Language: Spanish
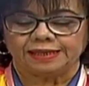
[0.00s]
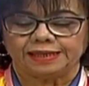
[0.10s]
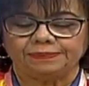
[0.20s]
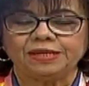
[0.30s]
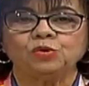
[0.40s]

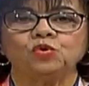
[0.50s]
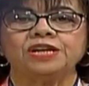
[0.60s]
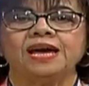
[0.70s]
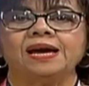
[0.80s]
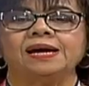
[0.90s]
eh, vino
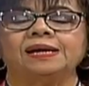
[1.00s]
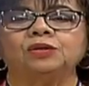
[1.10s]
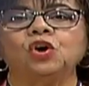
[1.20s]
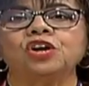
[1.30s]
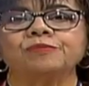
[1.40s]
una
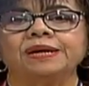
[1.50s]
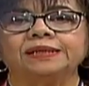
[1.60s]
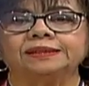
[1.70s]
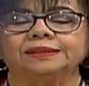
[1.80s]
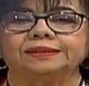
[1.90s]

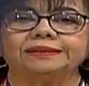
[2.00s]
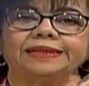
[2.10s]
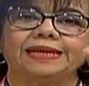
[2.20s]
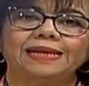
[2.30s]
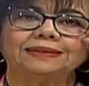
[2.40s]
norma
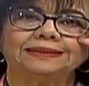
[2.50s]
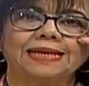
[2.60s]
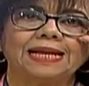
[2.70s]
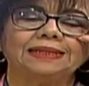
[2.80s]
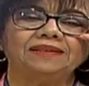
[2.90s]
de que la
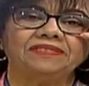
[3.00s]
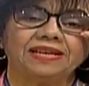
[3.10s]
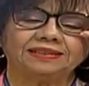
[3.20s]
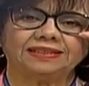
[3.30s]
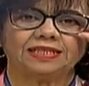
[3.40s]
sal
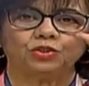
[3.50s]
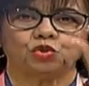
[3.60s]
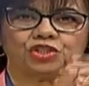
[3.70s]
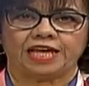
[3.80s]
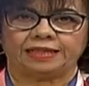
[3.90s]
debía ser
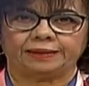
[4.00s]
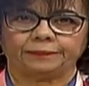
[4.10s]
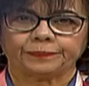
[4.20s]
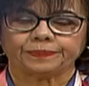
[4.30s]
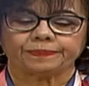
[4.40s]
yodada,
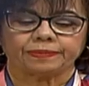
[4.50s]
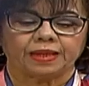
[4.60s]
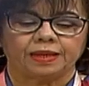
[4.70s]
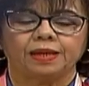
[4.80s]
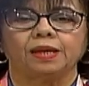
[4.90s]

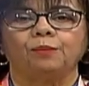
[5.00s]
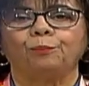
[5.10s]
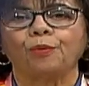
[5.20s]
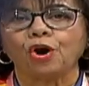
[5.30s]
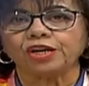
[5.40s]

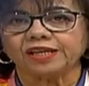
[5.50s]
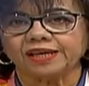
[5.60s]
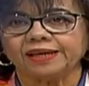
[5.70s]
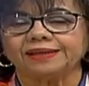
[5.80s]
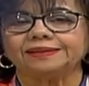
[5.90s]

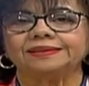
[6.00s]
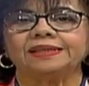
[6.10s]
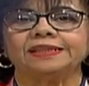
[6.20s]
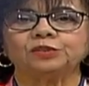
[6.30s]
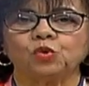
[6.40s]
porque
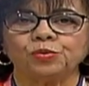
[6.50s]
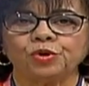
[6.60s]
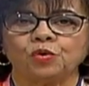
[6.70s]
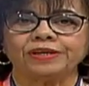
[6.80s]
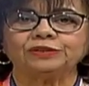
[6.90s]
se
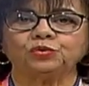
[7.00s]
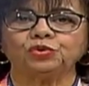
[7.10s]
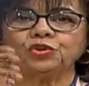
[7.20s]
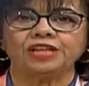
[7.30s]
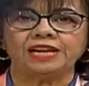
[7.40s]
descubrió un
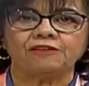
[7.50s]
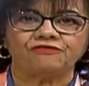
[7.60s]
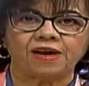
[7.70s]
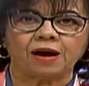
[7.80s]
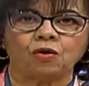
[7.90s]
estudio de la
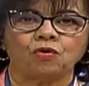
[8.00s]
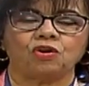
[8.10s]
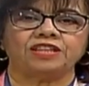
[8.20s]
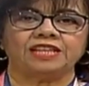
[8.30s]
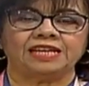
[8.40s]
FAO
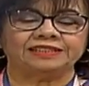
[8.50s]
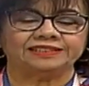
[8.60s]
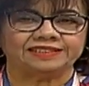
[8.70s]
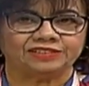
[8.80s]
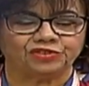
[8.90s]
y de las
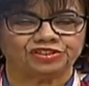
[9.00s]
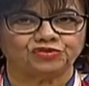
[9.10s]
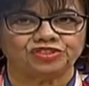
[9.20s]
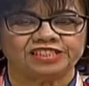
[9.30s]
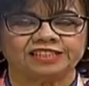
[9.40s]

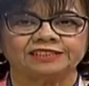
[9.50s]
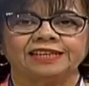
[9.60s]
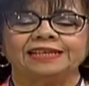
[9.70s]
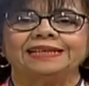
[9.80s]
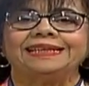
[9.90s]
Naciones Unidas
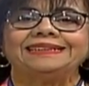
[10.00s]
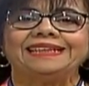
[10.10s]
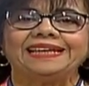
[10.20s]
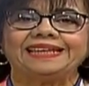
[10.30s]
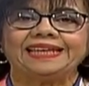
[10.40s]

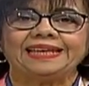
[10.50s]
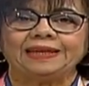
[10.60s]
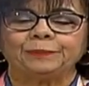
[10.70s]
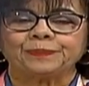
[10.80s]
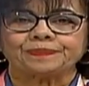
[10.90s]
de
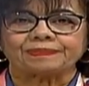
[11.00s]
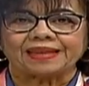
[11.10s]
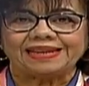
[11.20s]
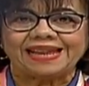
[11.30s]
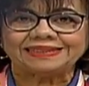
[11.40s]
que
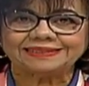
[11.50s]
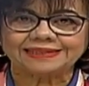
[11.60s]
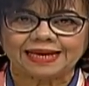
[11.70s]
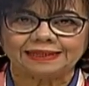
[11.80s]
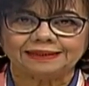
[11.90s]
la
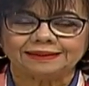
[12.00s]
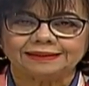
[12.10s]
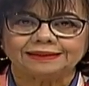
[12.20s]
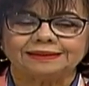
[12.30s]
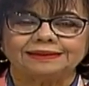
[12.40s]
sal
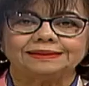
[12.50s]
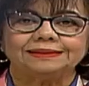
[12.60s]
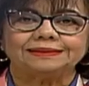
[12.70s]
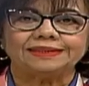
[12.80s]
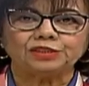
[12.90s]

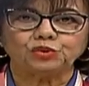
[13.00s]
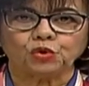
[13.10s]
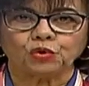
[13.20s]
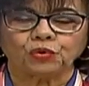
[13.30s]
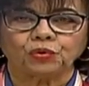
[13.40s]
sin
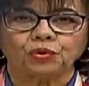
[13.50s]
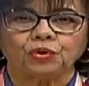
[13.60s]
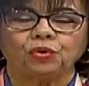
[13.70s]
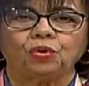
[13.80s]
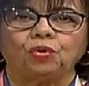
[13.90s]
yodo,
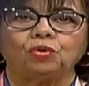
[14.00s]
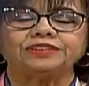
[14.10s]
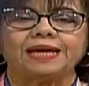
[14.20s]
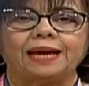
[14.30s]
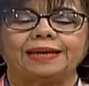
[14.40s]
o
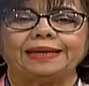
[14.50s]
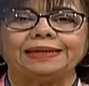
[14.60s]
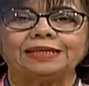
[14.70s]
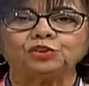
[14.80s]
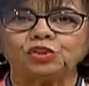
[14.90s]
sea,
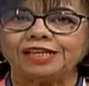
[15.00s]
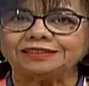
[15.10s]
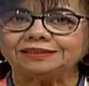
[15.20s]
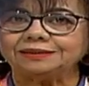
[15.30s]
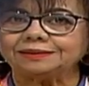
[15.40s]
en las
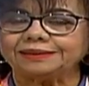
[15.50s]
zonas